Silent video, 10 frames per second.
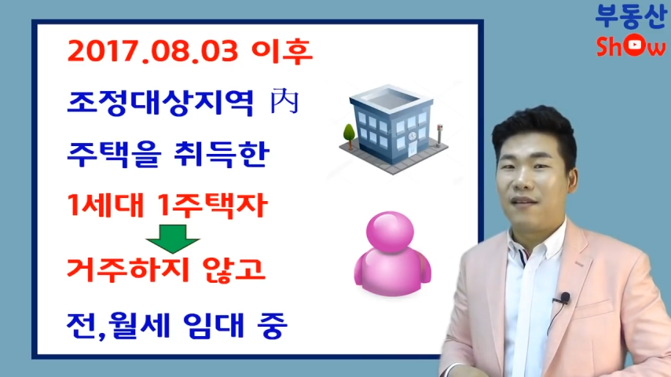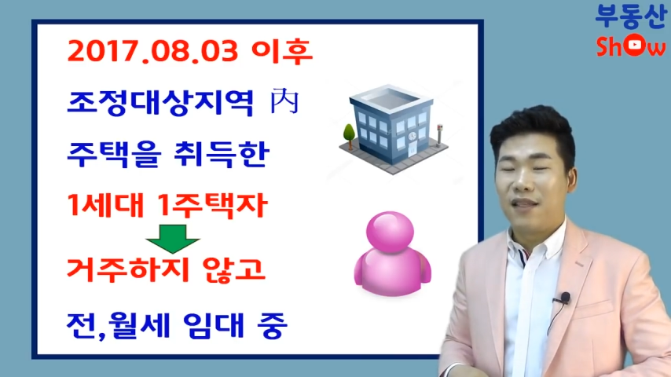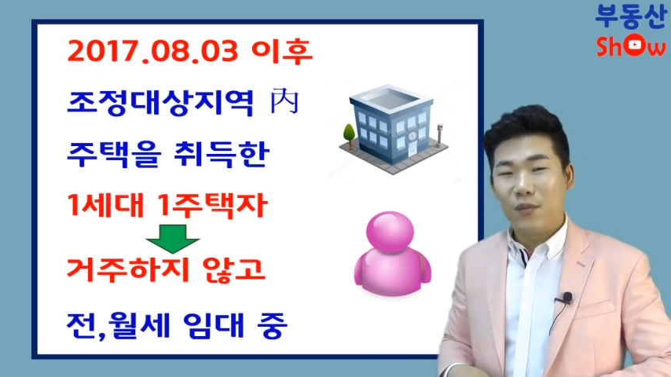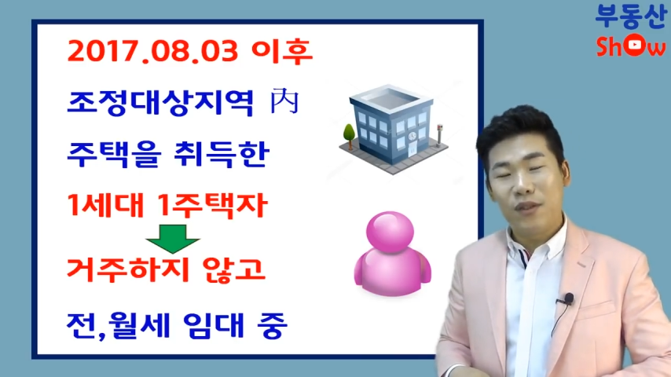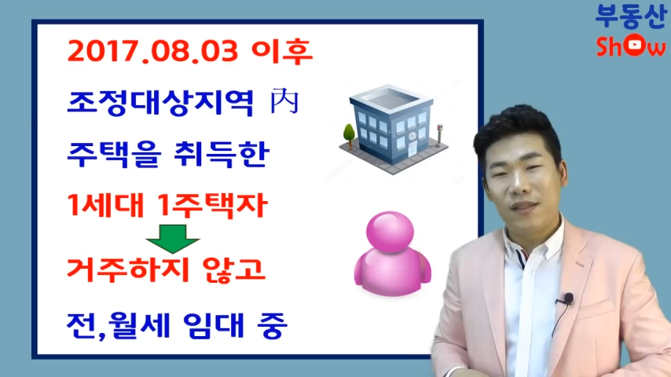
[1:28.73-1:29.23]

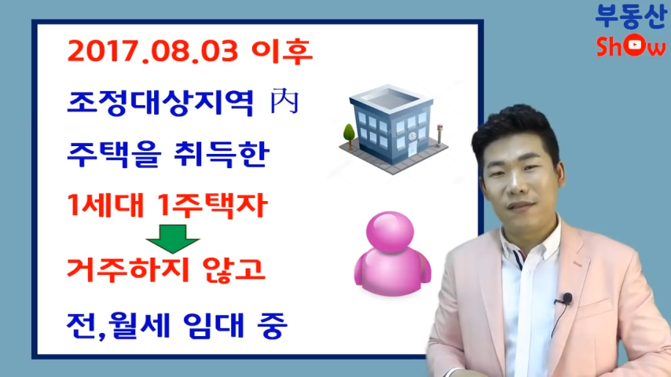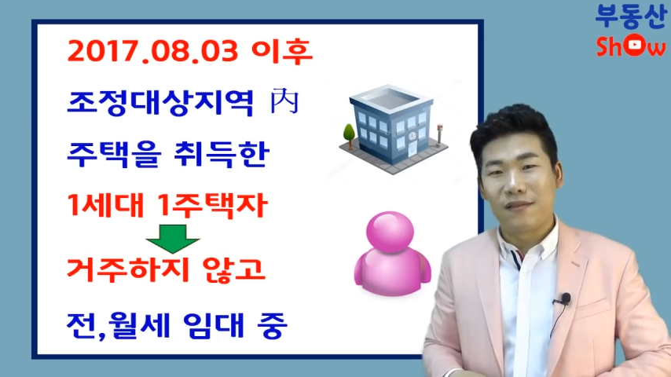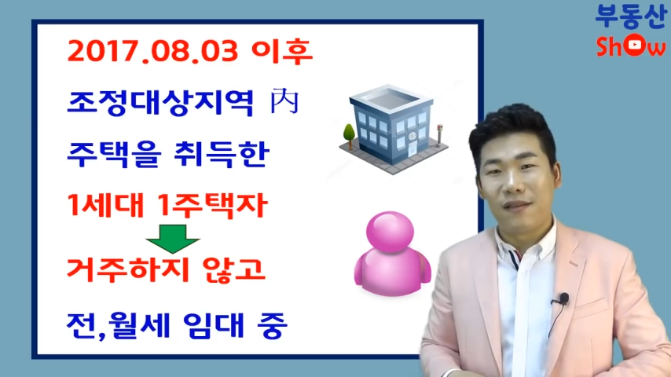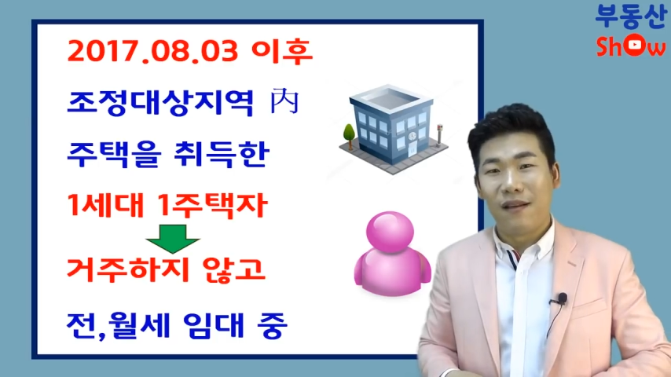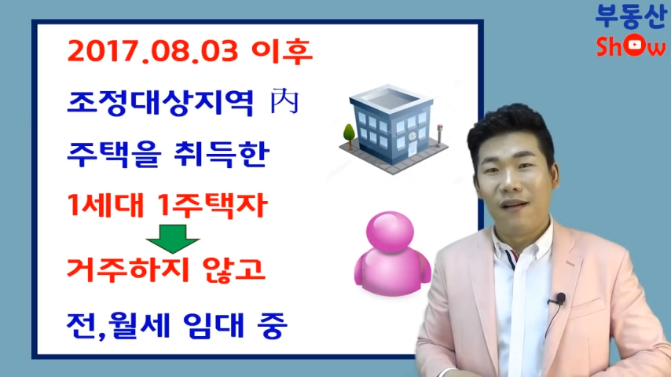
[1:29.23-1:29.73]
이분은
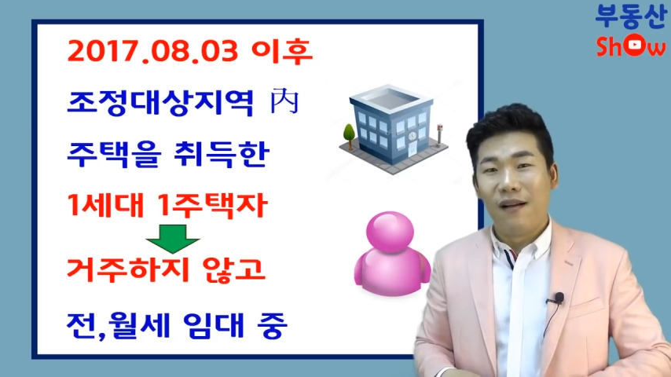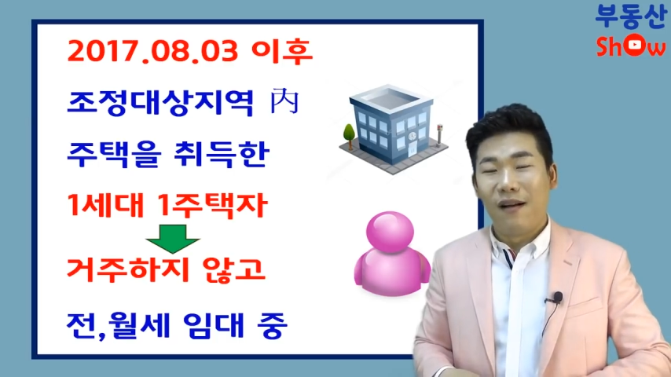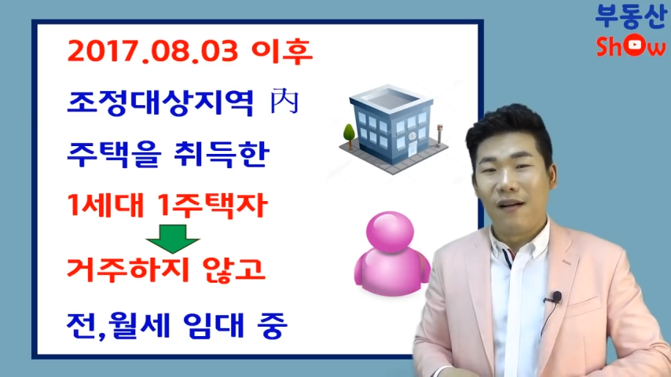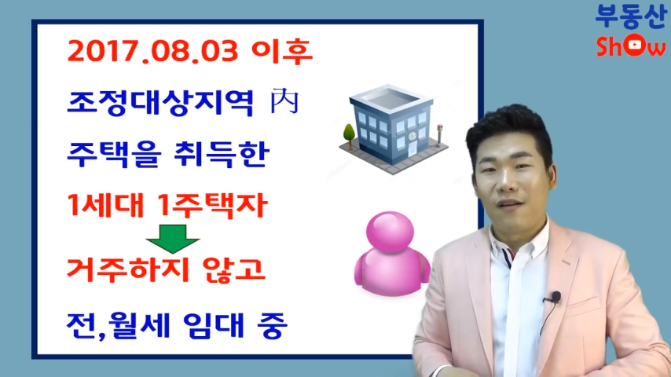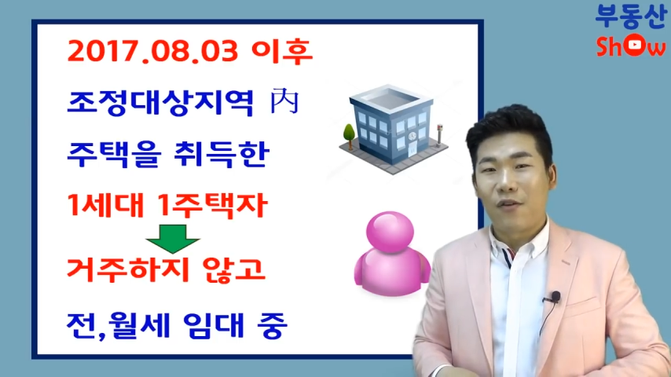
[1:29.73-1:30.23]

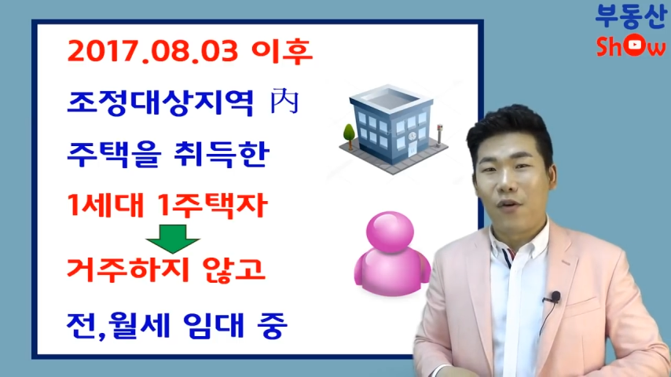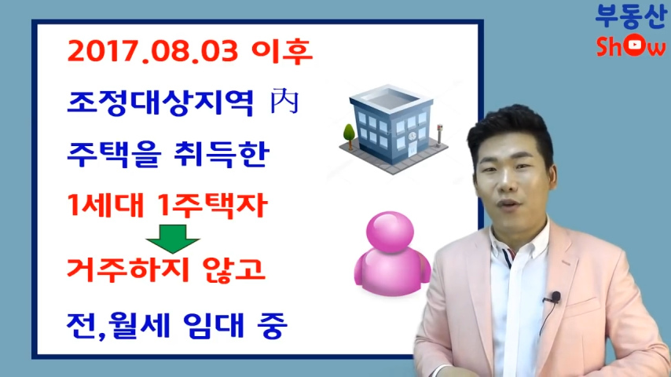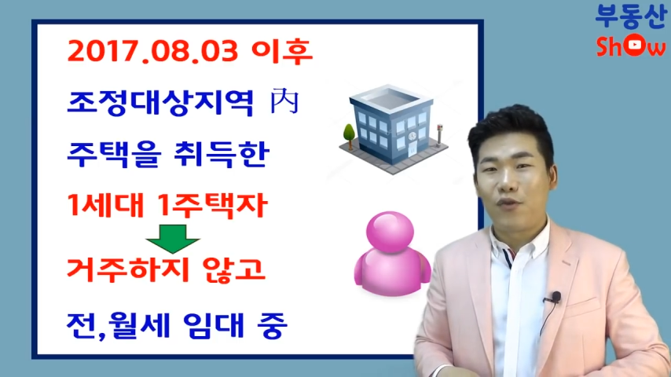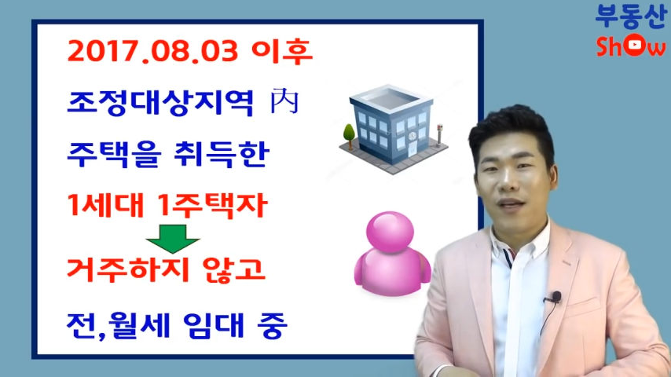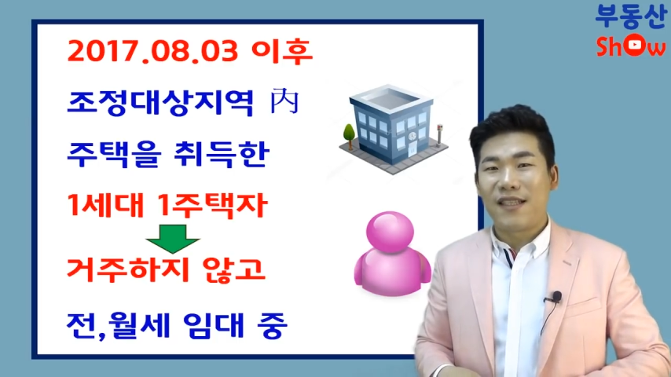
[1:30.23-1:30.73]

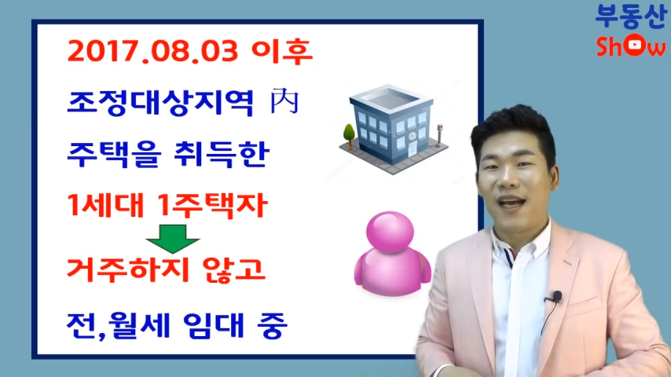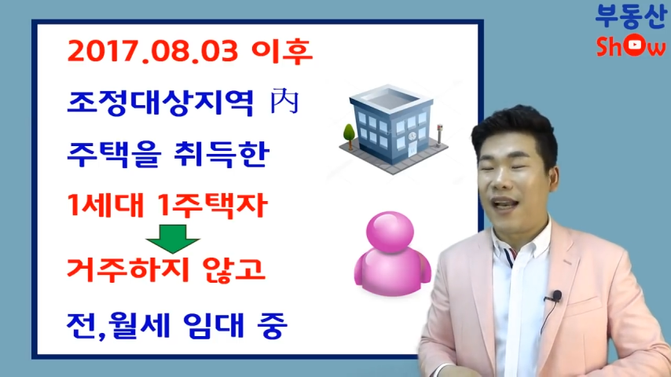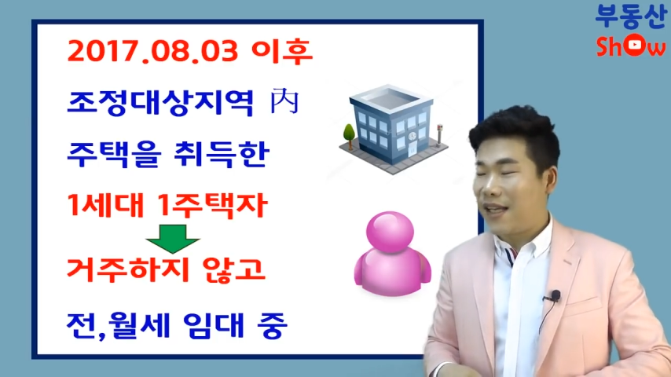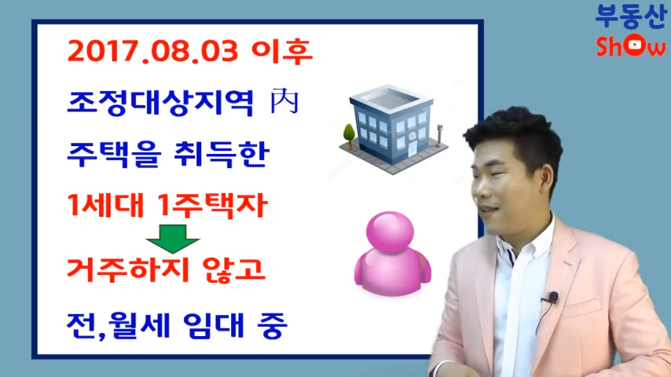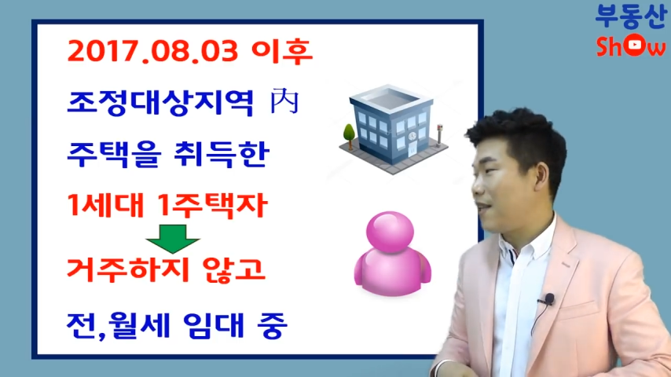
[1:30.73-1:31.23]
거주하지
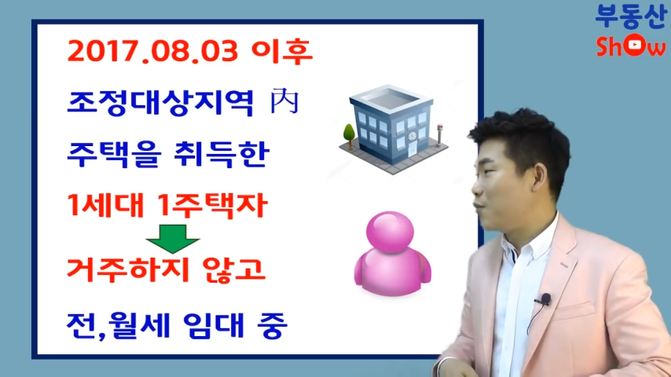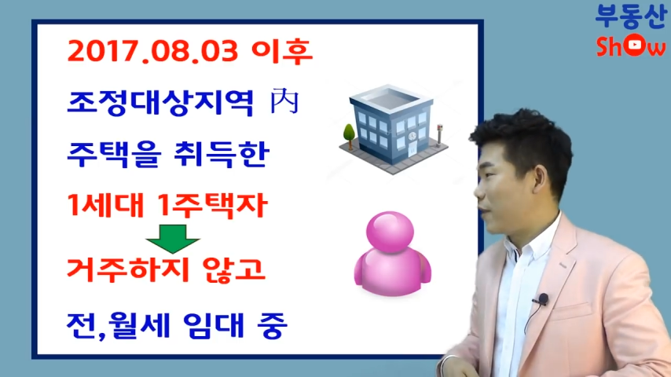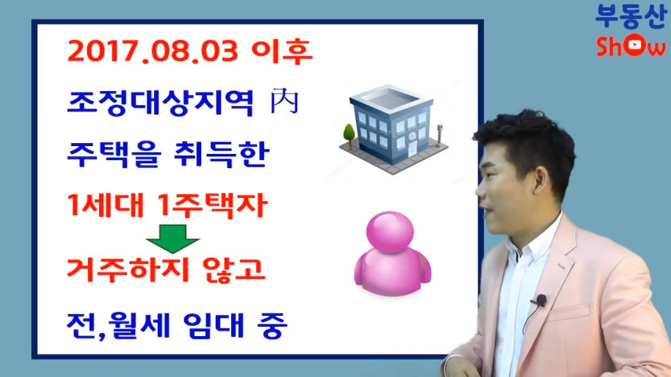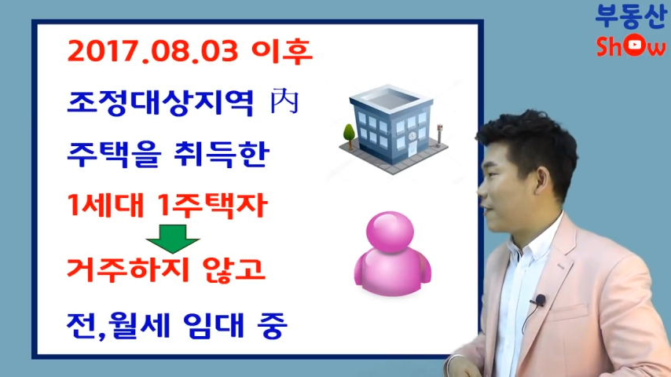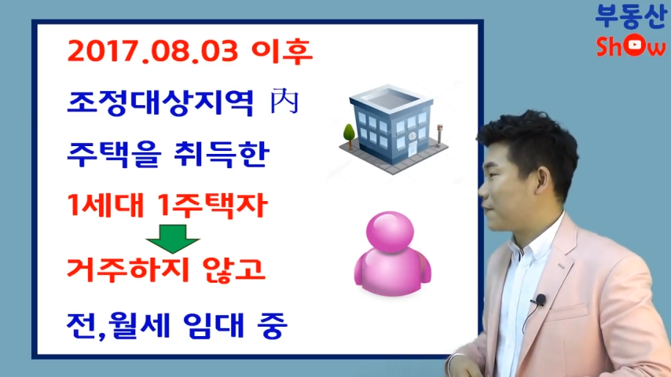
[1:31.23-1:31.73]
않았기 때문에